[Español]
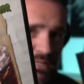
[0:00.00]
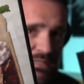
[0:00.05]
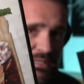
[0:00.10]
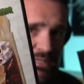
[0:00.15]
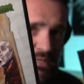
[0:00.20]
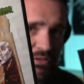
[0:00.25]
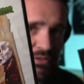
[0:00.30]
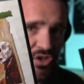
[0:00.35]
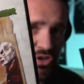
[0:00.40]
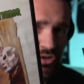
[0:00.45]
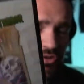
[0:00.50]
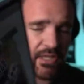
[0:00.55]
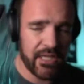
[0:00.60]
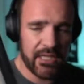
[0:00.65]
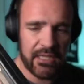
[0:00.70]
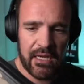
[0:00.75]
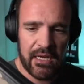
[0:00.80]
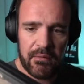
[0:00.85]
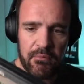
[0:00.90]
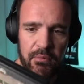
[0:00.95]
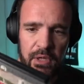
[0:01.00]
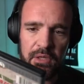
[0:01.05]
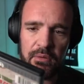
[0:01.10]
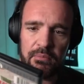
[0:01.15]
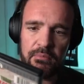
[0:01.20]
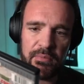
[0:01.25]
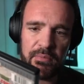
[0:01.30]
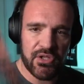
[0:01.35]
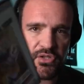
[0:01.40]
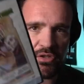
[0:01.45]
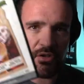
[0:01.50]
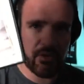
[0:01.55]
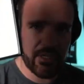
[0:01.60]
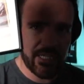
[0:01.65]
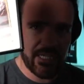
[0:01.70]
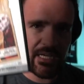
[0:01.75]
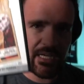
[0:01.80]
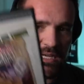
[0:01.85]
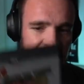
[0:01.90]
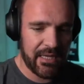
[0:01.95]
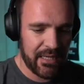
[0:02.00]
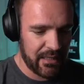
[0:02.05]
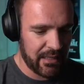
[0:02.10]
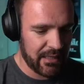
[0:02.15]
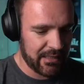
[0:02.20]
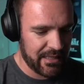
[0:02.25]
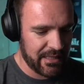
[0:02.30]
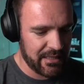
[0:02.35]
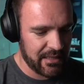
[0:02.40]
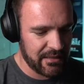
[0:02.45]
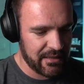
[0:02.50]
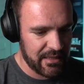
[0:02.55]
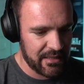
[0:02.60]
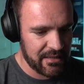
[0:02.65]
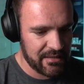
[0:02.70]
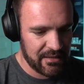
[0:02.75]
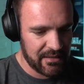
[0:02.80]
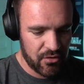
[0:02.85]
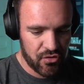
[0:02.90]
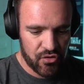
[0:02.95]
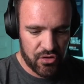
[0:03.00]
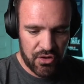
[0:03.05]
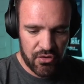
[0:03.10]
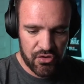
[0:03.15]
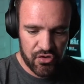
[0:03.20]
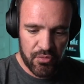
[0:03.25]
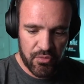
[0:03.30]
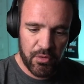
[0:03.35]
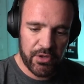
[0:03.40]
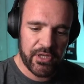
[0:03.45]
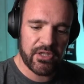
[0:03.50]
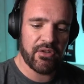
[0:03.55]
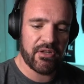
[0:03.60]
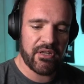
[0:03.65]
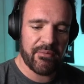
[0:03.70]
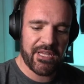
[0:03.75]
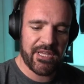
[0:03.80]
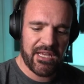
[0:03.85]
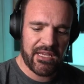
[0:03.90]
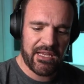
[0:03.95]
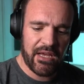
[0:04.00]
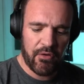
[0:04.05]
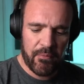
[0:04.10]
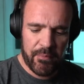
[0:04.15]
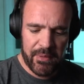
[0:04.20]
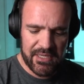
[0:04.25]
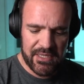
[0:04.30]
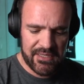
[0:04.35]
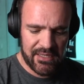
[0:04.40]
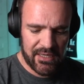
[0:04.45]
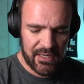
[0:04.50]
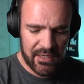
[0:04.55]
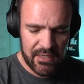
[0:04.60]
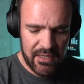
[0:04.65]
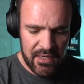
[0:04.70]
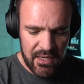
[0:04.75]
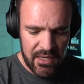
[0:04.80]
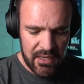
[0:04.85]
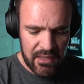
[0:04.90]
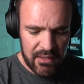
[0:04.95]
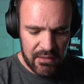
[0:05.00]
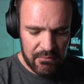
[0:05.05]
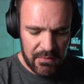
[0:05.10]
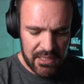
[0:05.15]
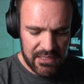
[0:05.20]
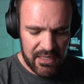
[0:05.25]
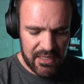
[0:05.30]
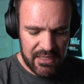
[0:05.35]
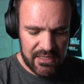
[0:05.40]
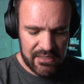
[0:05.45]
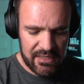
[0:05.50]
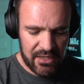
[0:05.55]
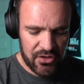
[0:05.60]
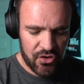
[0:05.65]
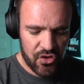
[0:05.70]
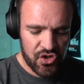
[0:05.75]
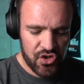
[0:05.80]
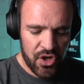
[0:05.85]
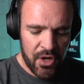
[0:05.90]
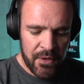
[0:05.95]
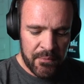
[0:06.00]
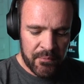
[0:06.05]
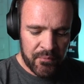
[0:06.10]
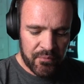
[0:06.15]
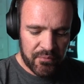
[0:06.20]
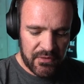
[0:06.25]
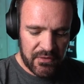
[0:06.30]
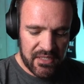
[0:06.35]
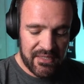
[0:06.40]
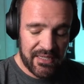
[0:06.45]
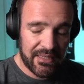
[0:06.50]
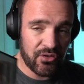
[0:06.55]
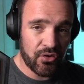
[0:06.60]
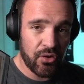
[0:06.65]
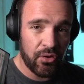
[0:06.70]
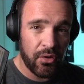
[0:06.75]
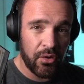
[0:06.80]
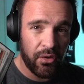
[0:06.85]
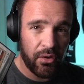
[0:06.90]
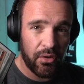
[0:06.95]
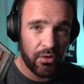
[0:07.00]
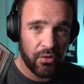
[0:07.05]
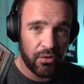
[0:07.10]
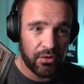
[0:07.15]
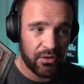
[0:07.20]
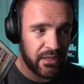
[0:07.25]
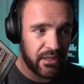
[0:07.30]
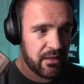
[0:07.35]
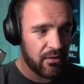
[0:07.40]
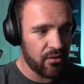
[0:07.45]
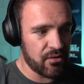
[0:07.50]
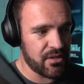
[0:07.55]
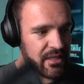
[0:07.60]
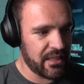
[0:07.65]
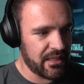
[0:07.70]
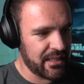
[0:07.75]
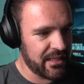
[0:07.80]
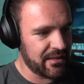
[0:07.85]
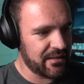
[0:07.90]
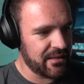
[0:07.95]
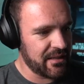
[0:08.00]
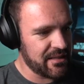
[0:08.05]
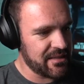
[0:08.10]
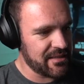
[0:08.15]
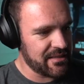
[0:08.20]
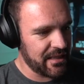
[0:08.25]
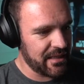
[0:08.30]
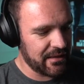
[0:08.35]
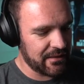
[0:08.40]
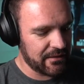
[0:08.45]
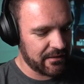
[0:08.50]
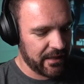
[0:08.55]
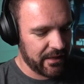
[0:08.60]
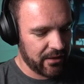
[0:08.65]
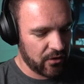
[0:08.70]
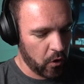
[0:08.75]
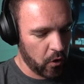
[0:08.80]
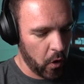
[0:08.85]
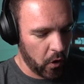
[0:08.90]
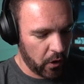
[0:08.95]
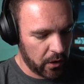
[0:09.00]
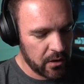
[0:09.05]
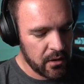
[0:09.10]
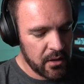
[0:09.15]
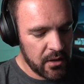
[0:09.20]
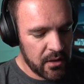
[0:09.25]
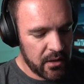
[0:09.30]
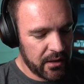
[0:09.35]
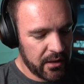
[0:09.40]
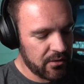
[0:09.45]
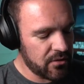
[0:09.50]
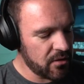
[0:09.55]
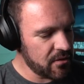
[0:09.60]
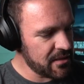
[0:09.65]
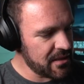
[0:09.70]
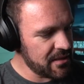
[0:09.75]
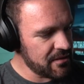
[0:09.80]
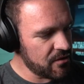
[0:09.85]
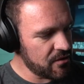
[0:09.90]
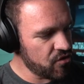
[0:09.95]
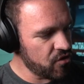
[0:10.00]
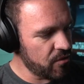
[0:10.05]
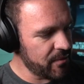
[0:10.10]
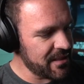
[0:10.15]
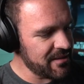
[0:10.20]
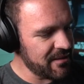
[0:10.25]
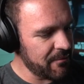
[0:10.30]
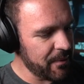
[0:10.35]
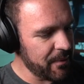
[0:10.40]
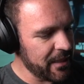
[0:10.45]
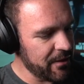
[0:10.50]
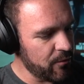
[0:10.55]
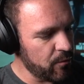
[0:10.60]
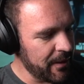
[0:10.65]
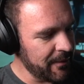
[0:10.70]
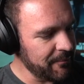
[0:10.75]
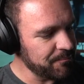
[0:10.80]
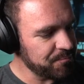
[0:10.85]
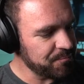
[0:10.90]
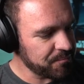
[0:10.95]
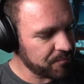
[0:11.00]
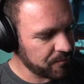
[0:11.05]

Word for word: esta es la versión original, bueno, versión original eh, reeditada en Estados Unidos y un bonito DVD que compré hace más de 10 años. De Santo contra los jinetes del terror. Entonces, sobre esta película,